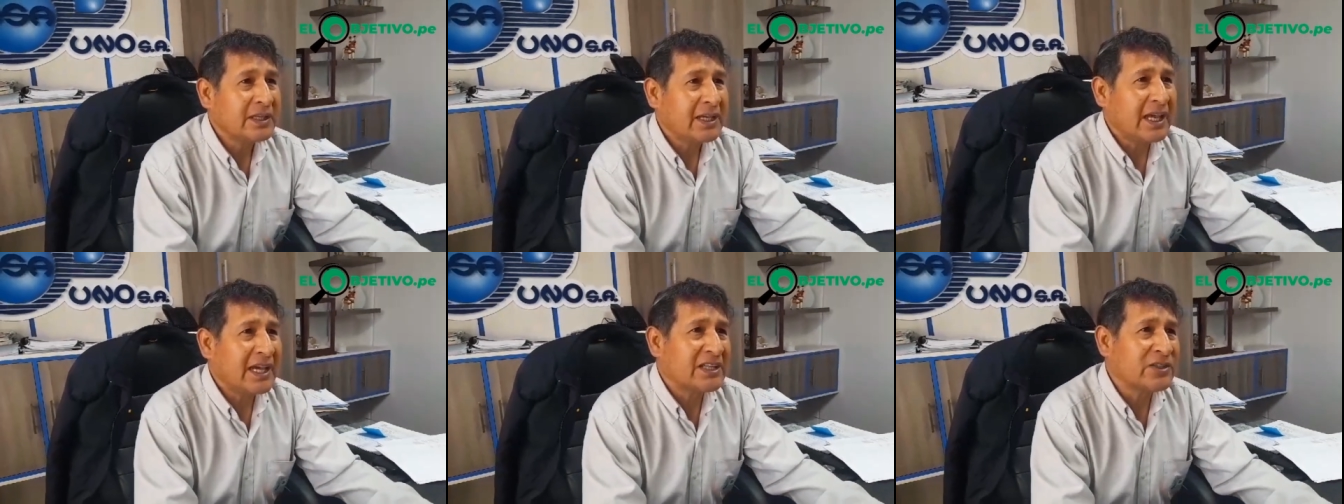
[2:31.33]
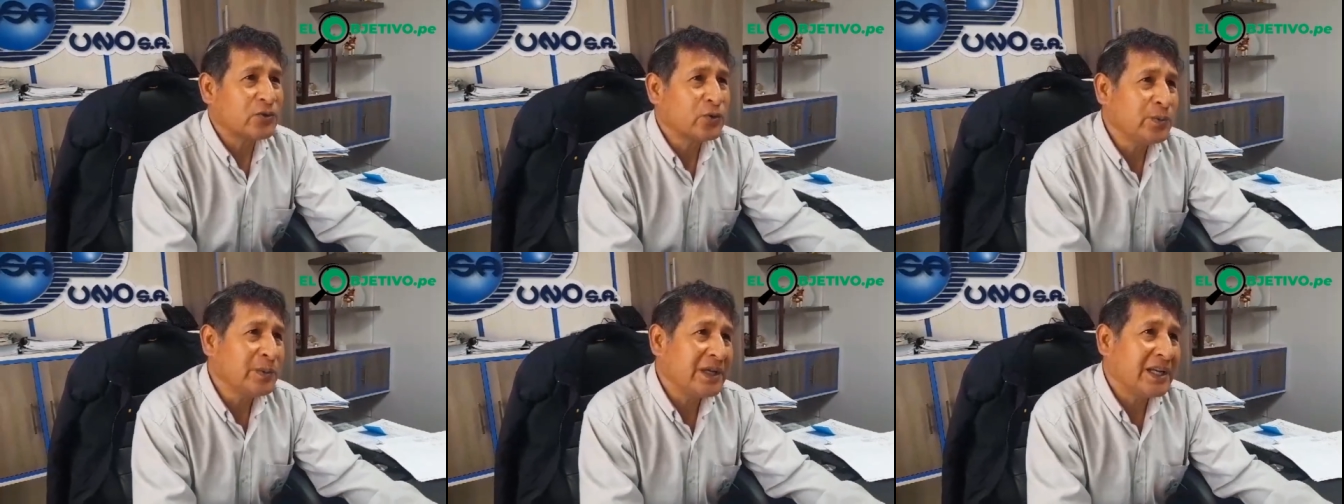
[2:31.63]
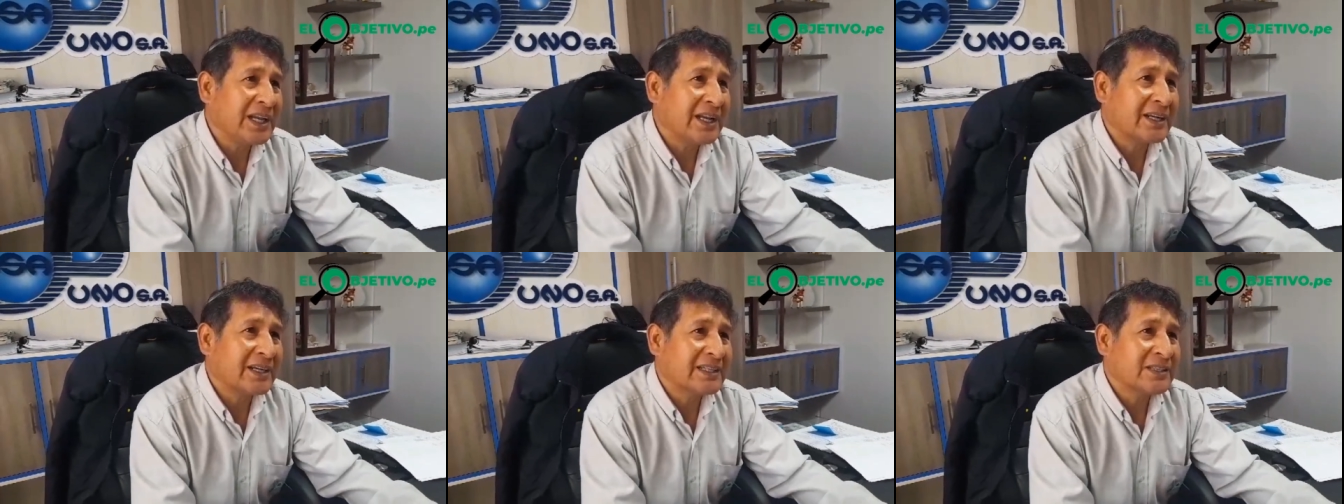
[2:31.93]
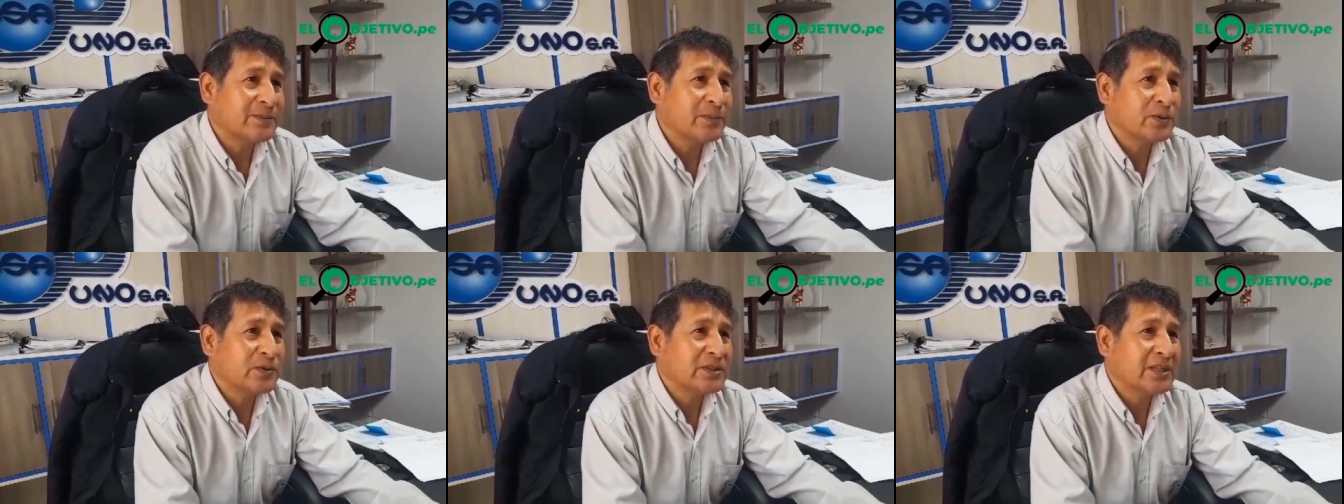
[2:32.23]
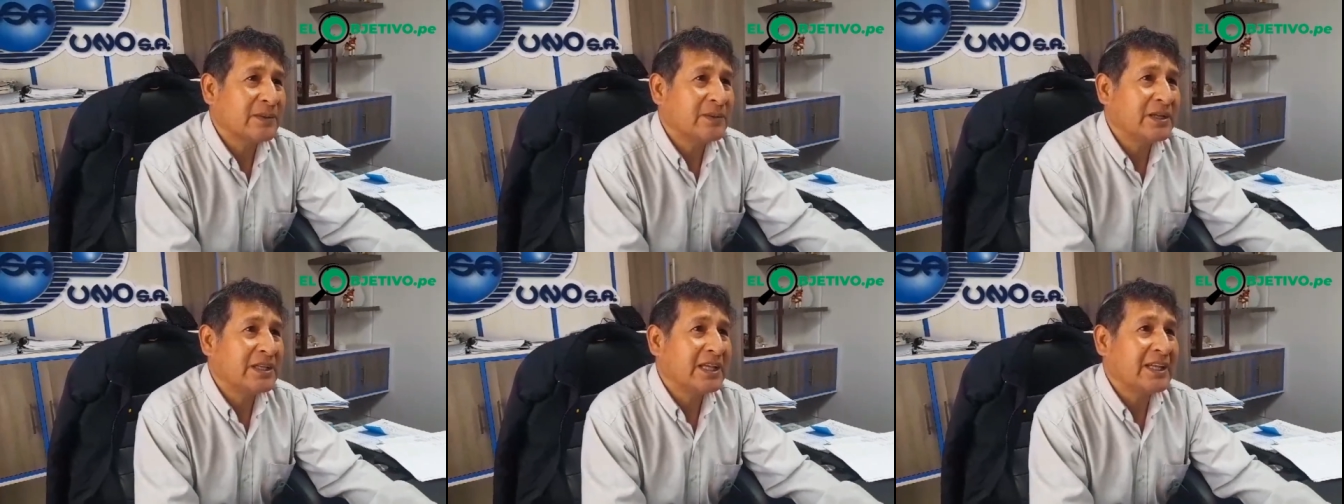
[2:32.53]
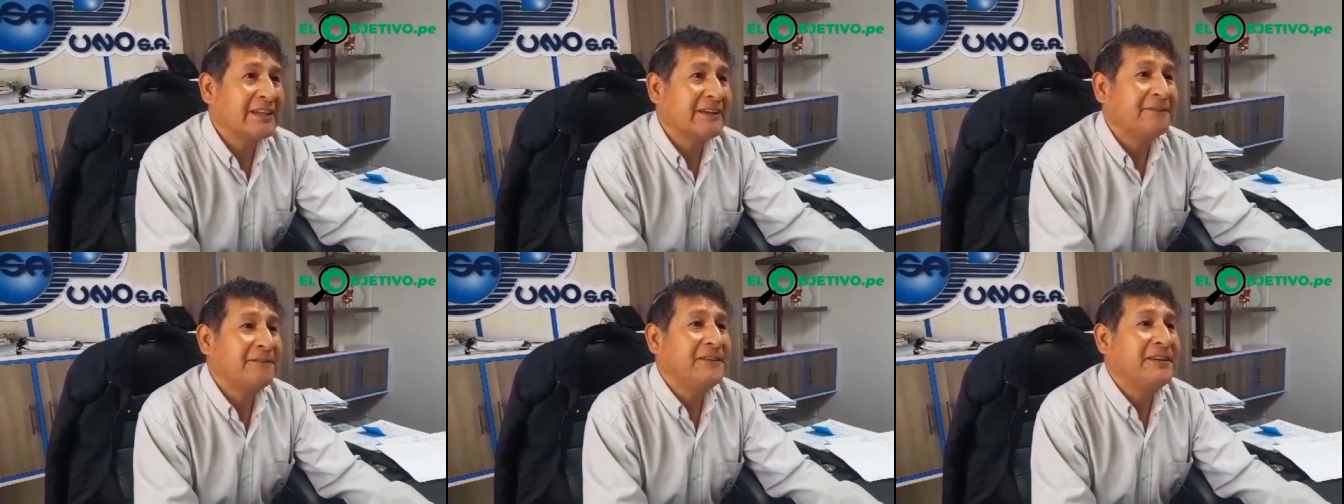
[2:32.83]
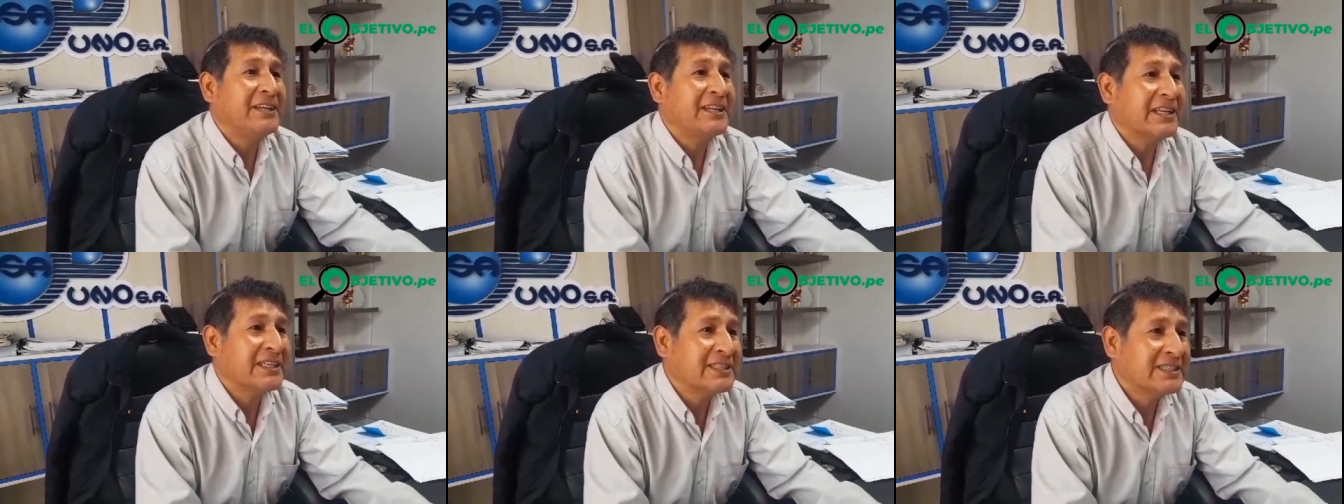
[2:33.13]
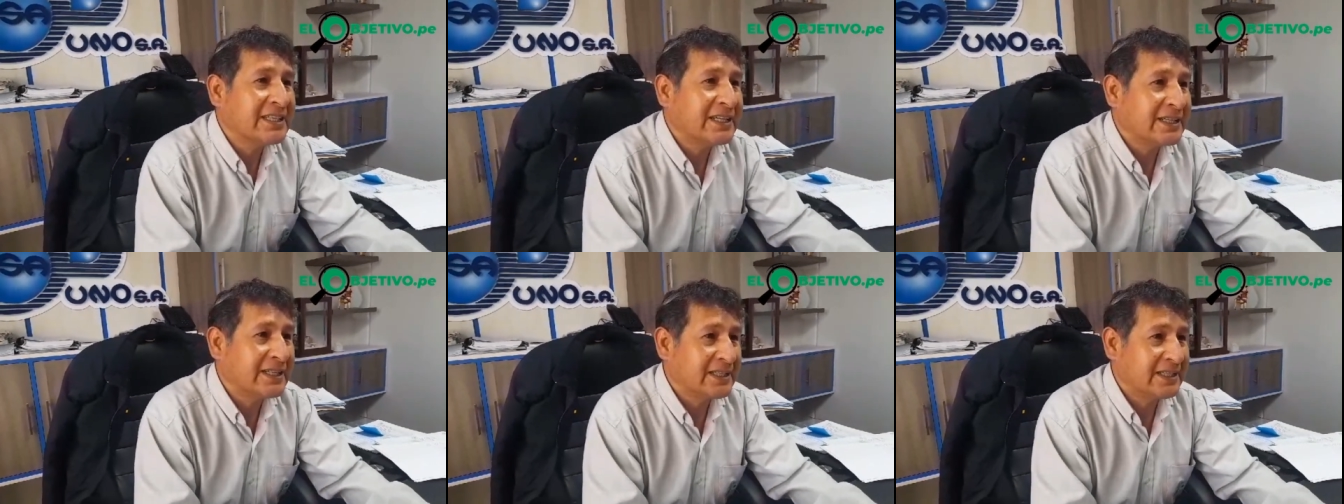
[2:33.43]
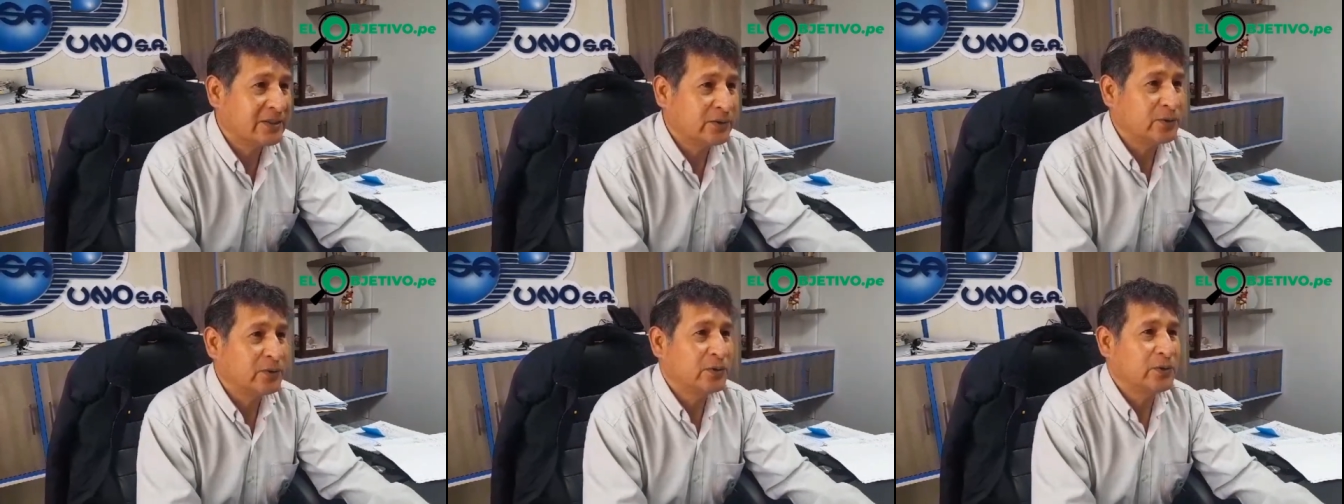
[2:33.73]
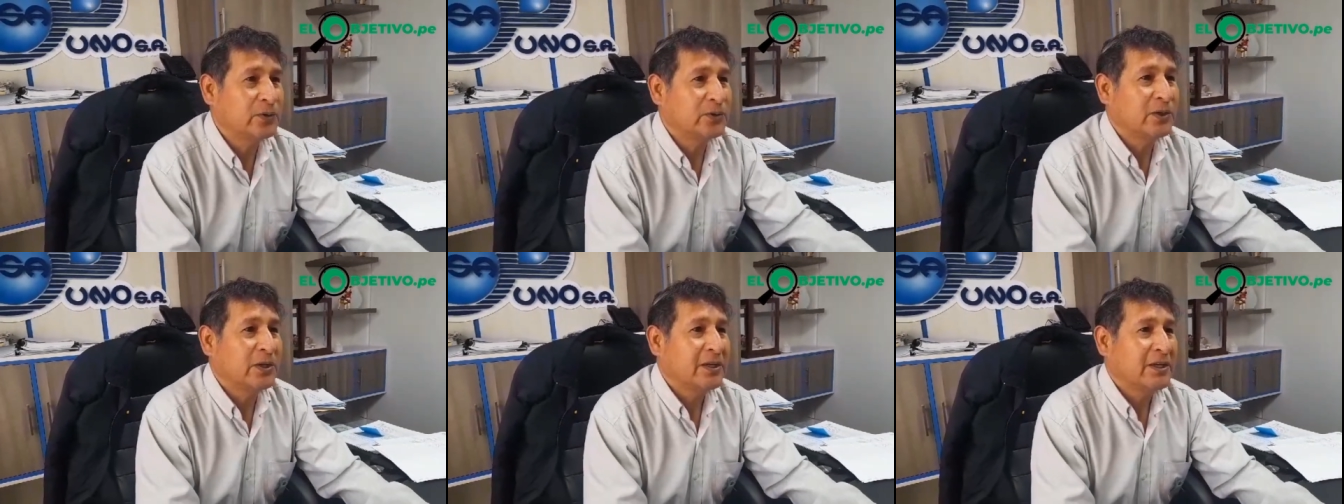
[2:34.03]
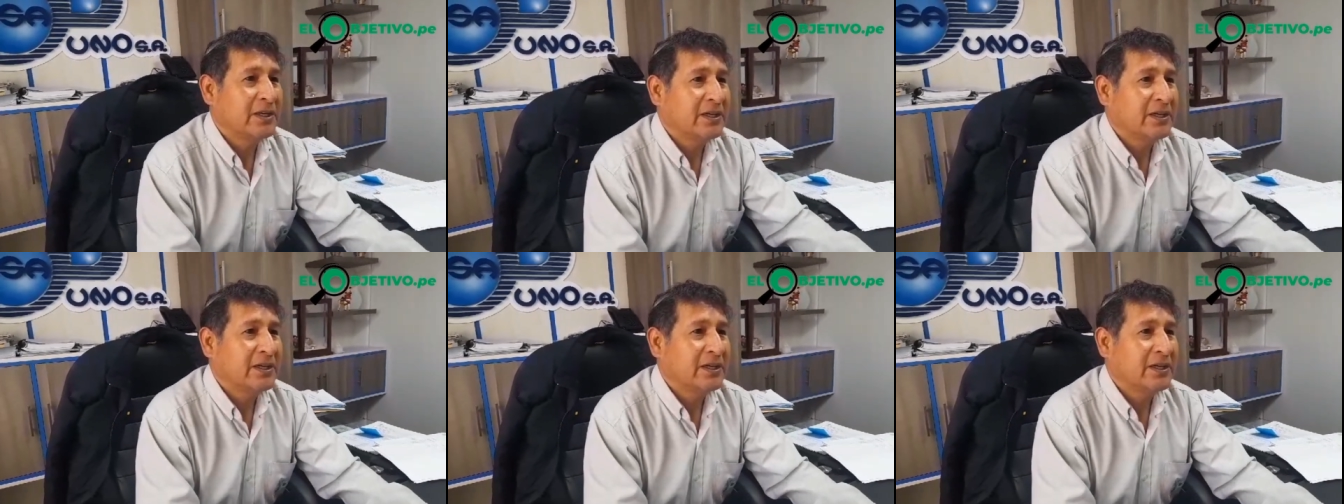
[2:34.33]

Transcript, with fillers: asume la responsabilidad de financiar el estudio,